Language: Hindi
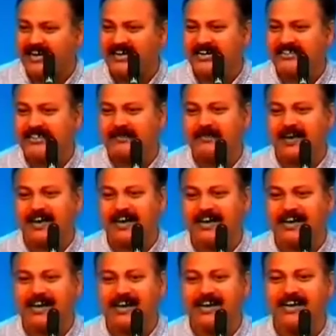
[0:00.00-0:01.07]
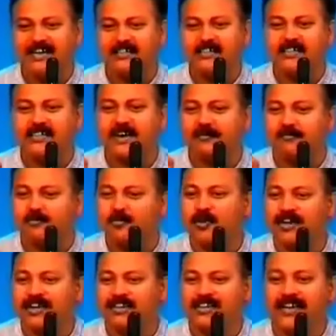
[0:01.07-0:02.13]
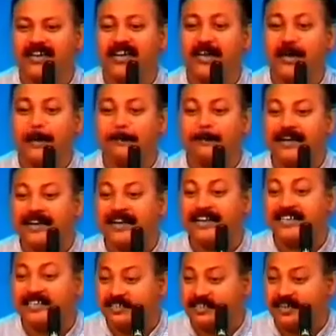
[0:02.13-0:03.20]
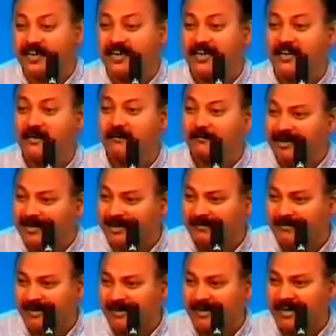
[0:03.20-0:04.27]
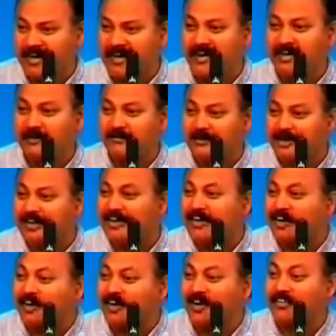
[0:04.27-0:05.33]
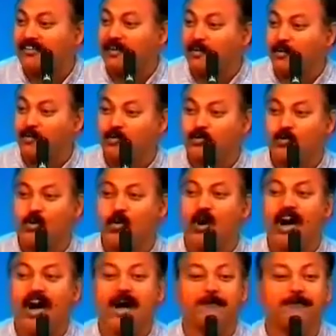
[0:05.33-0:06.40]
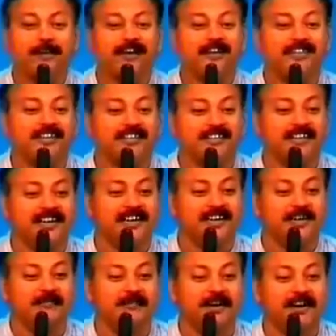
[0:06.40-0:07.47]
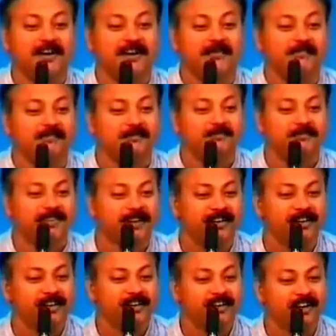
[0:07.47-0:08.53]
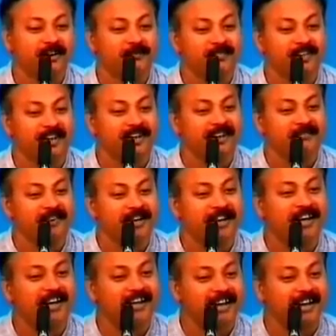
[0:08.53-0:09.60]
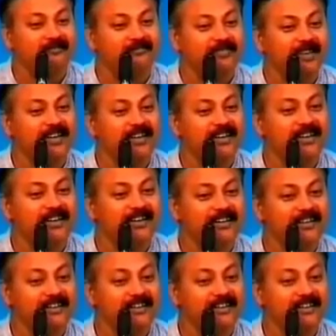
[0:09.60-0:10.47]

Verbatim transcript: अंग्रेजी में आ गया जिसका मूल अर्थ है मेरी स्त्री मेरी महिला मेरी औरत उसको आप कह सकते हैं मैडम अब सारी महिलाएं आपकी हैं